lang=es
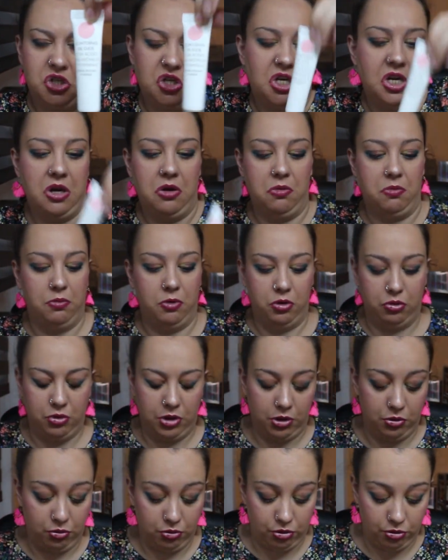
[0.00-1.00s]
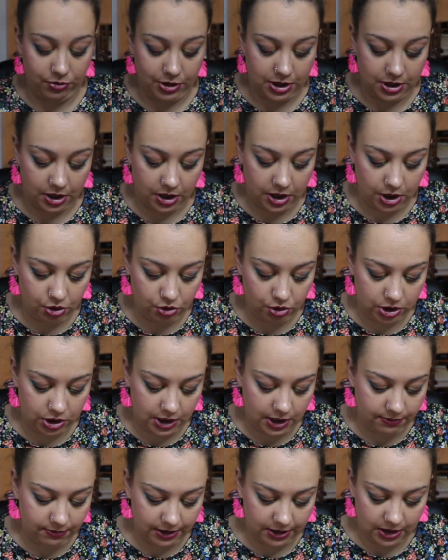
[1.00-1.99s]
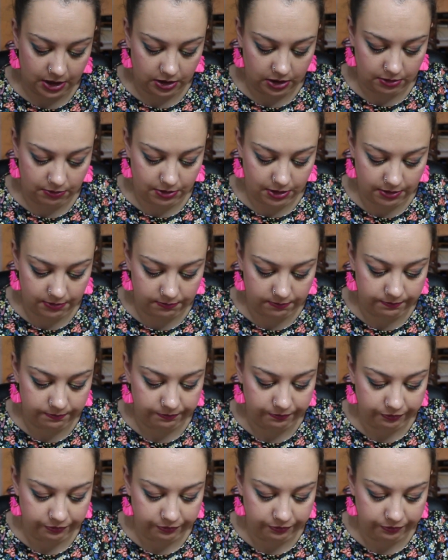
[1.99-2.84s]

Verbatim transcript: así que por 1,95€ está bastante bien.